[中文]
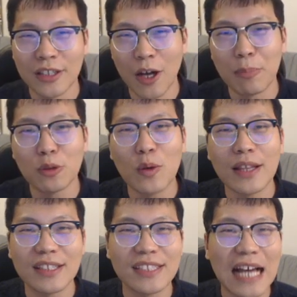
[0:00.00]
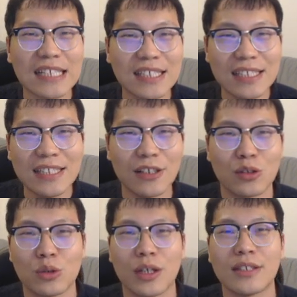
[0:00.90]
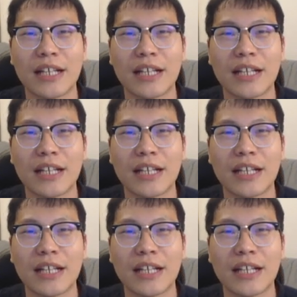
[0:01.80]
你要不断的加新的雪